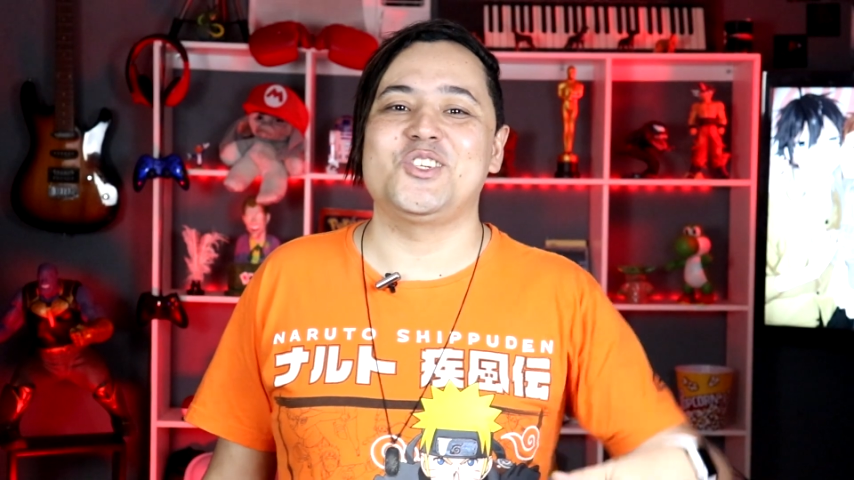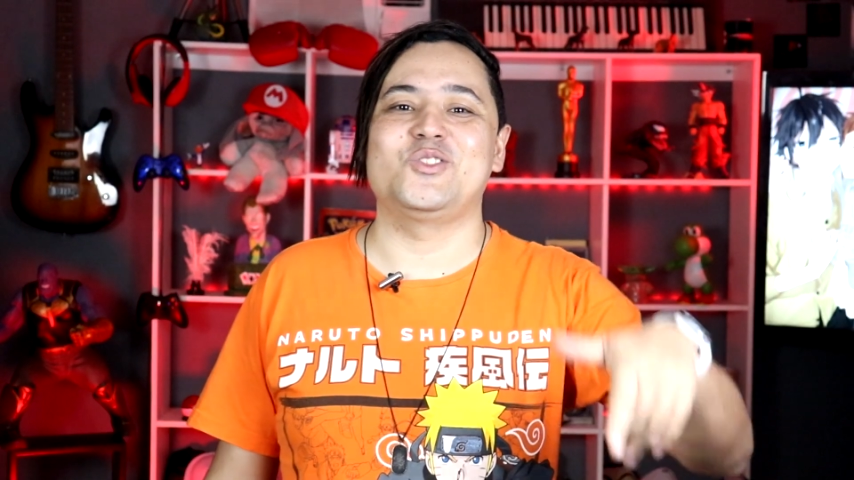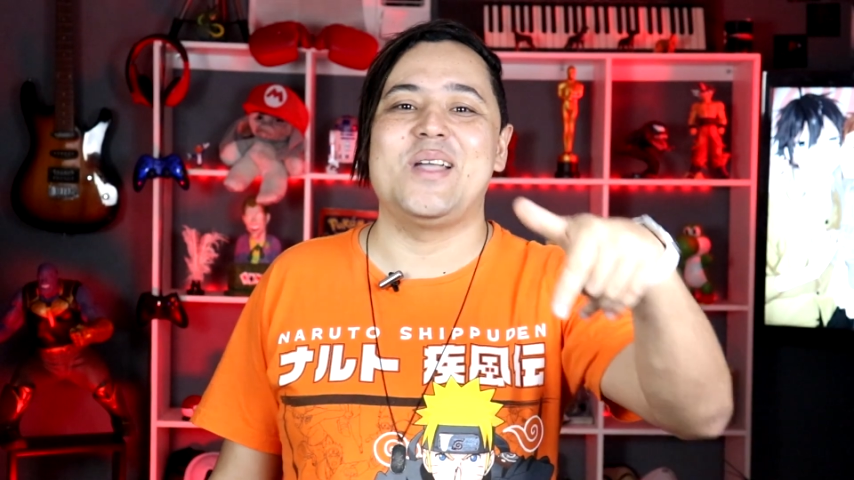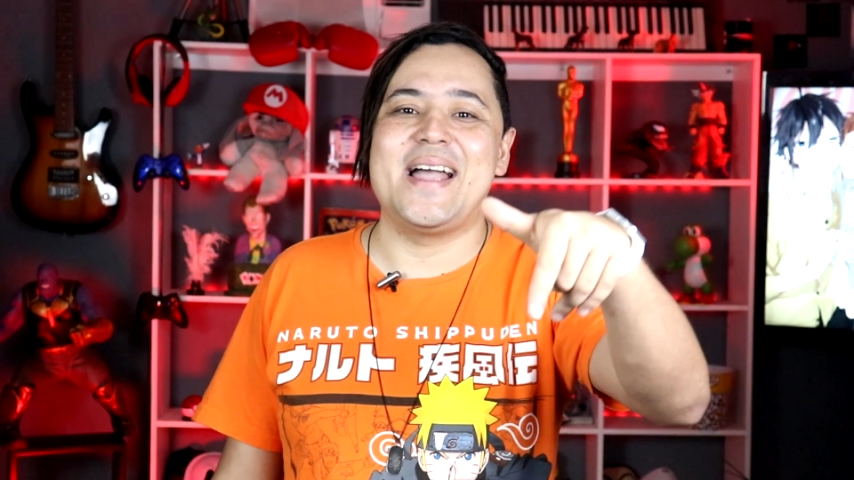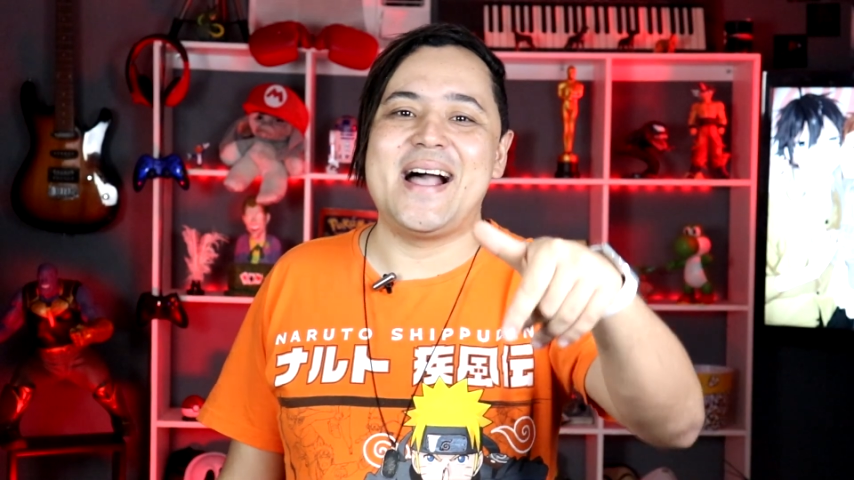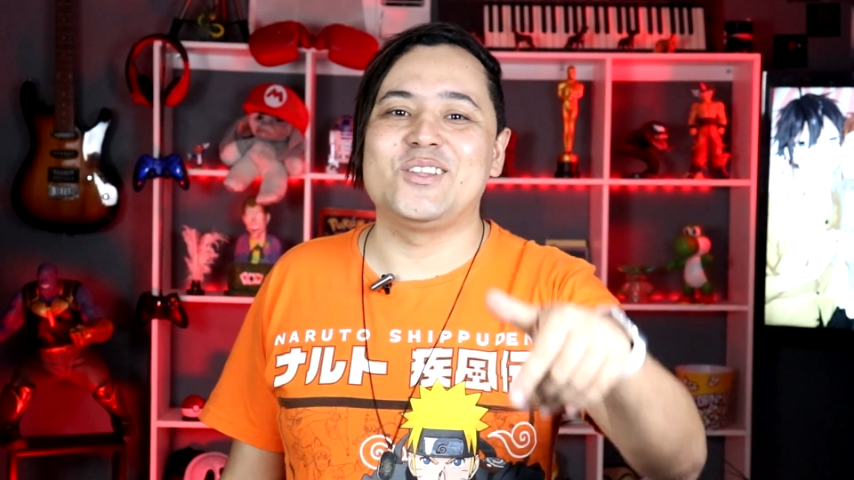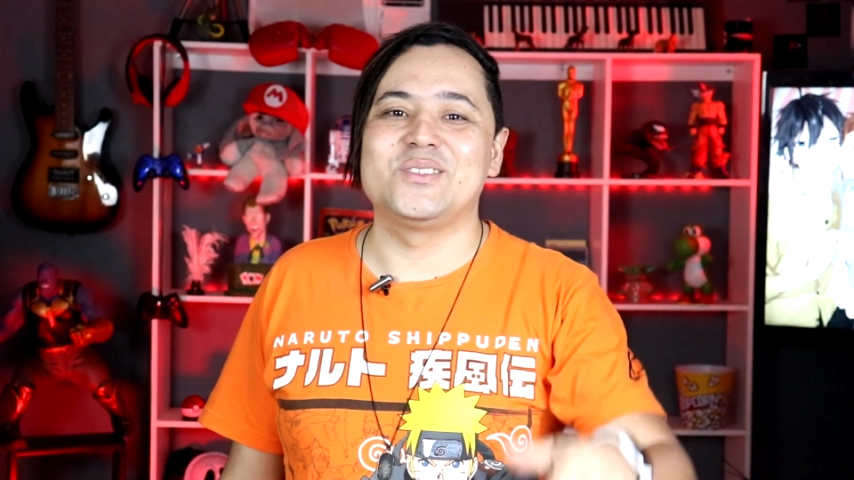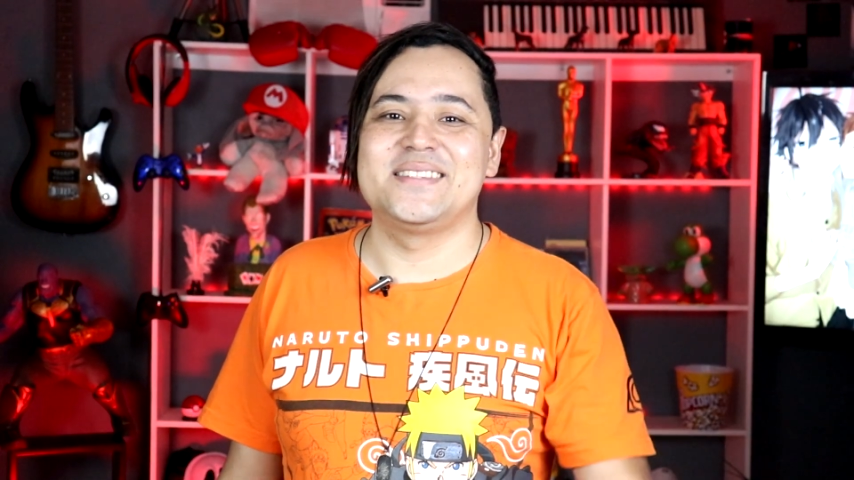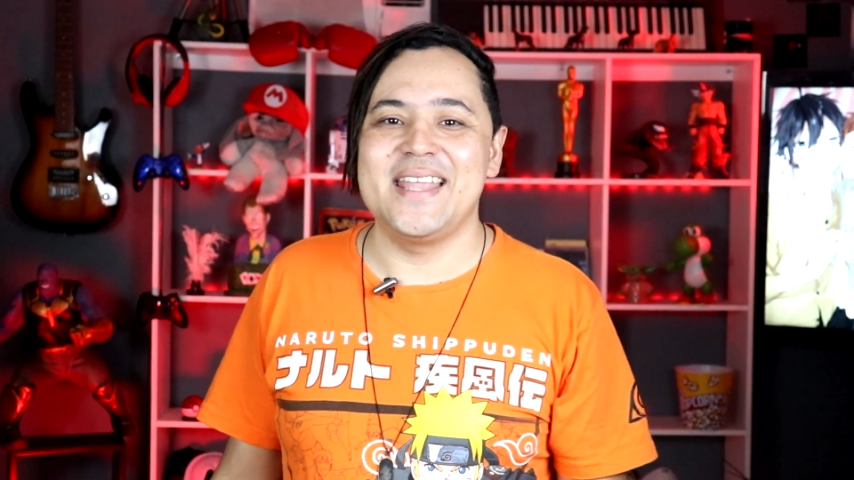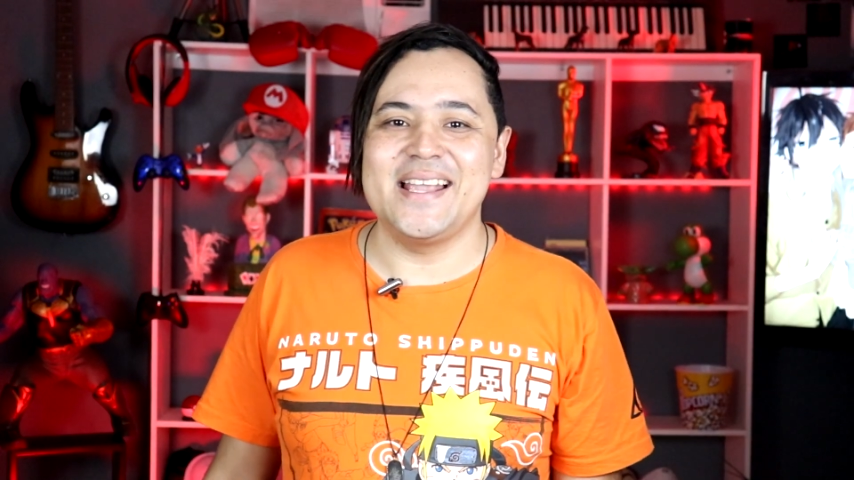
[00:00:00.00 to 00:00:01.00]
Acha que eu tô errado?
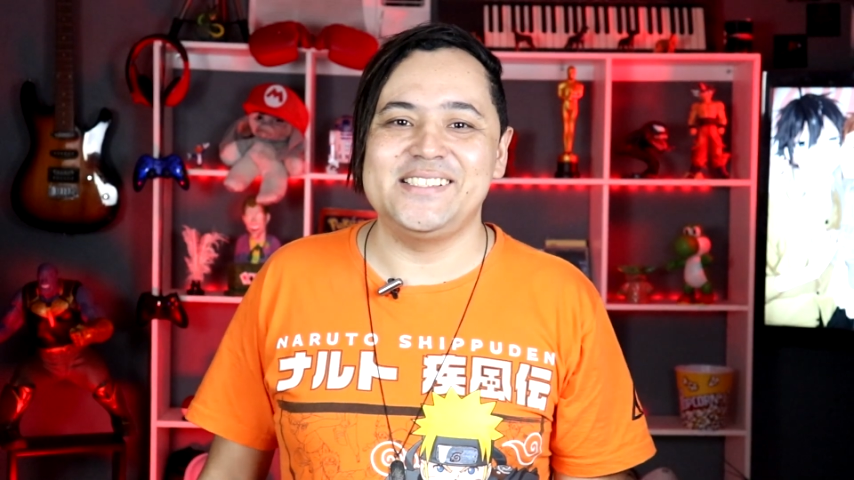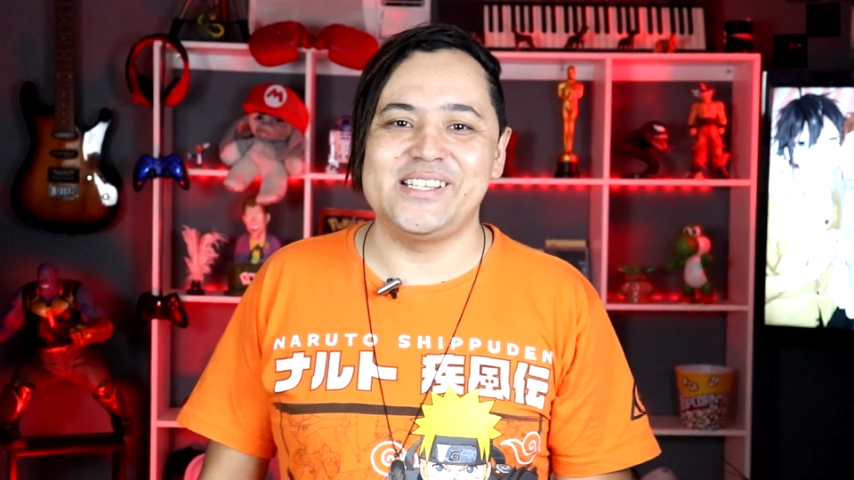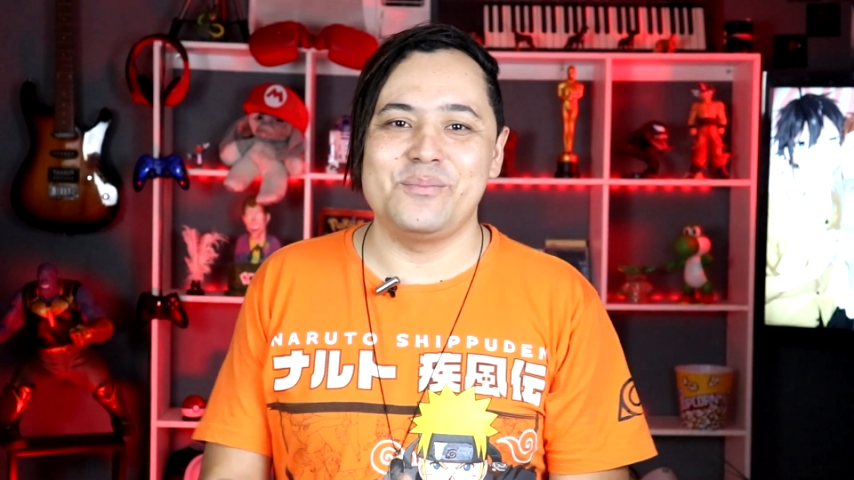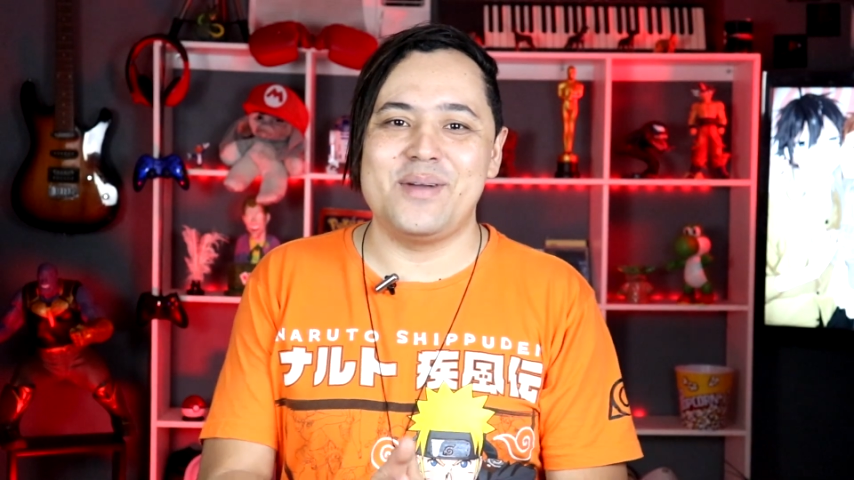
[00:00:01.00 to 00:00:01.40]
Deixa